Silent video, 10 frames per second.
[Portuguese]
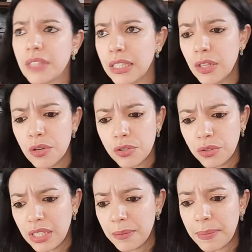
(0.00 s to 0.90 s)
Que eu
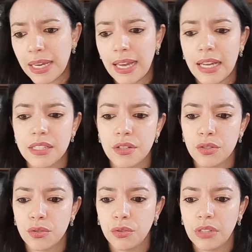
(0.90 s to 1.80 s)
ajudo a limpar a casa, eu
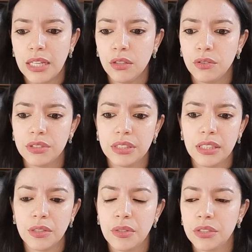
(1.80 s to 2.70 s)
ajudo na
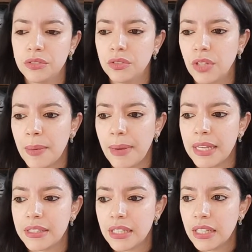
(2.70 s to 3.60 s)
louça, eu ajudo o que
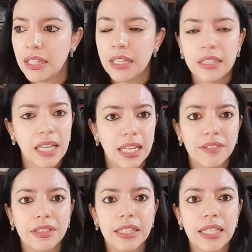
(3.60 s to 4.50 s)
mais na
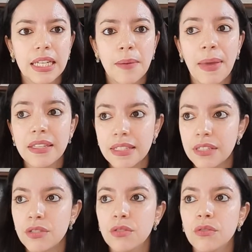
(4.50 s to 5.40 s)
lavanderia, mas
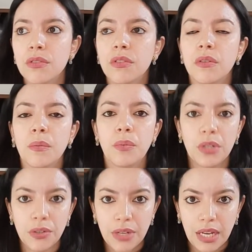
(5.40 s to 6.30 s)
isso
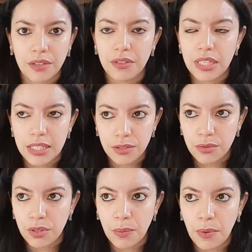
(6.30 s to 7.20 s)
porque eu quero. Isso
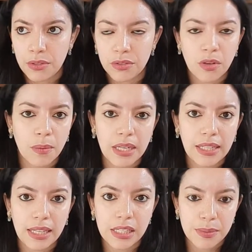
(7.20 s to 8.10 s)
eu não posso cobrar
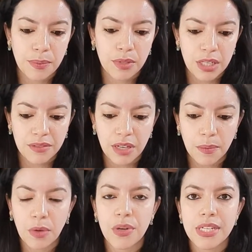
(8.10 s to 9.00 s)
deles, porque é
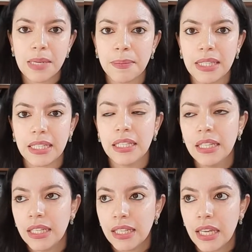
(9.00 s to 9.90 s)
uma coisa minha.
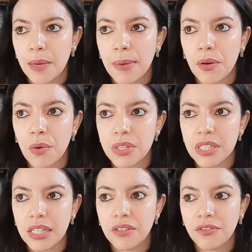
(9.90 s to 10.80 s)
É uma
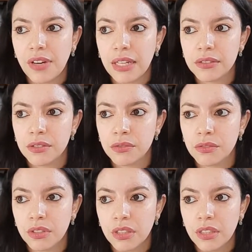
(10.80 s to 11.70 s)
coisa que eu faço
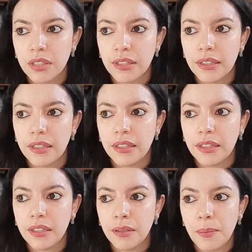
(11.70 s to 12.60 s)

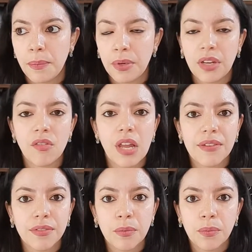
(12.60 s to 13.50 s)
uh, porque eu
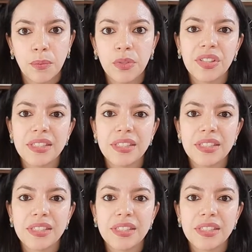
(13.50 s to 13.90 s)
levo muito a